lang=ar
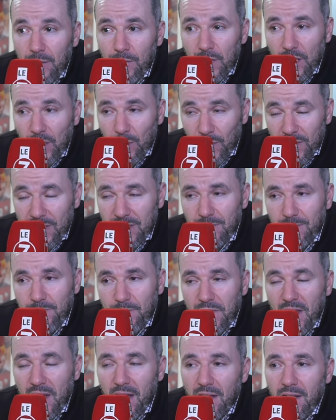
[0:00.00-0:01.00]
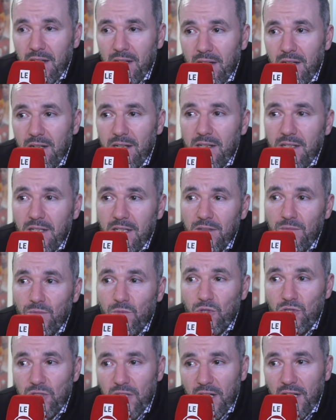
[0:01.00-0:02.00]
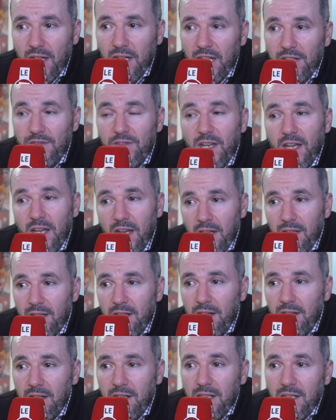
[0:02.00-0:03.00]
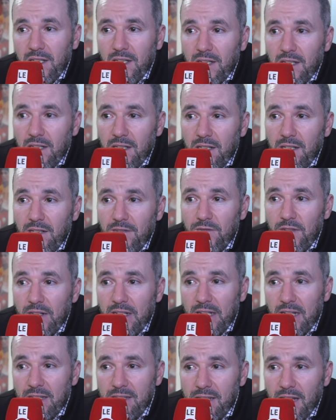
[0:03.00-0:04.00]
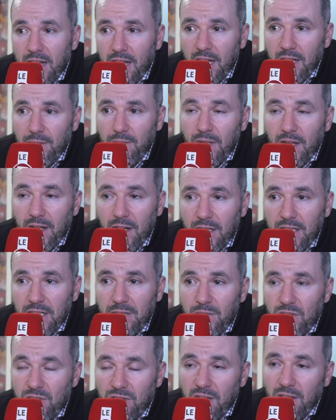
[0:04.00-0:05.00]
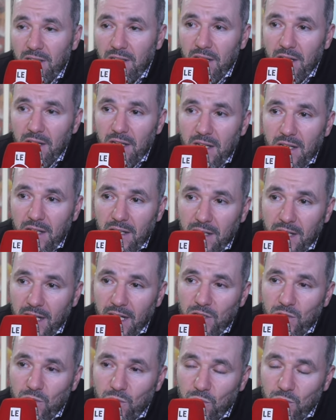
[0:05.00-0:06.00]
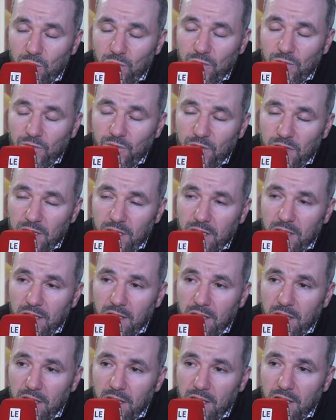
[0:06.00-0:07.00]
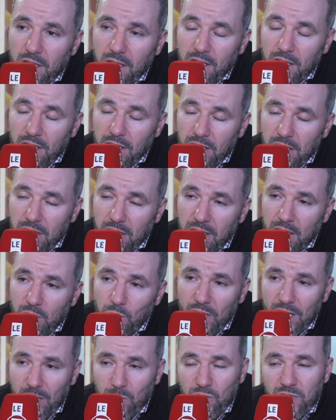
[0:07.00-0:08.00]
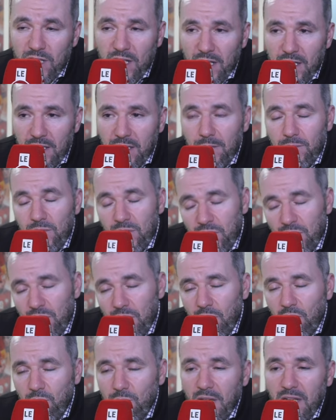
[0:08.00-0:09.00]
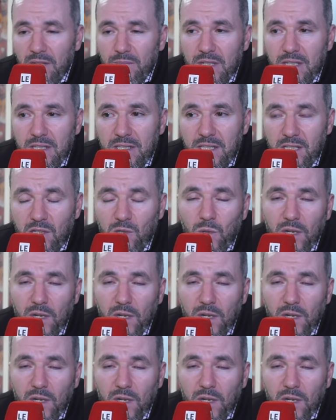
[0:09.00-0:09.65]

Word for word: البصم على مشاركه فعاله في كاس العالم القادمه ان شاء الله اللي غتكون في الولايات المتحده بالتشارك مع المكسيك